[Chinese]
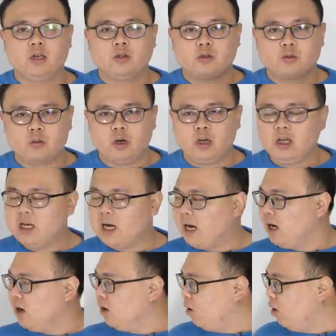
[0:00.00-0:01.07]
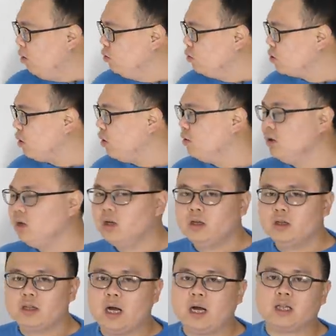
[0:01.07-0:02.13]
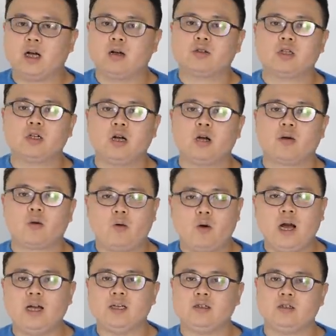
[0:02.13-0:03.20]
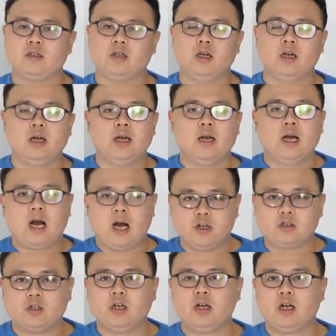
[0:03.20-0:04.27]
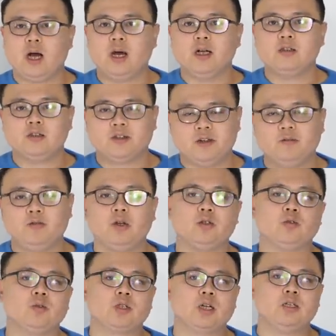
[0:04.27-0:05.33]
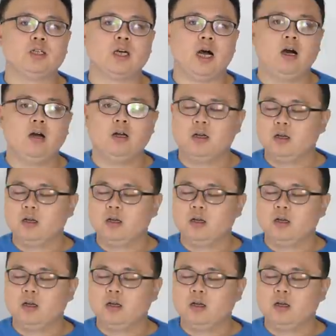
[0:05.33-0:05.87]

所以啊，后手拿到这个快棋还是应该先稳住阵脚。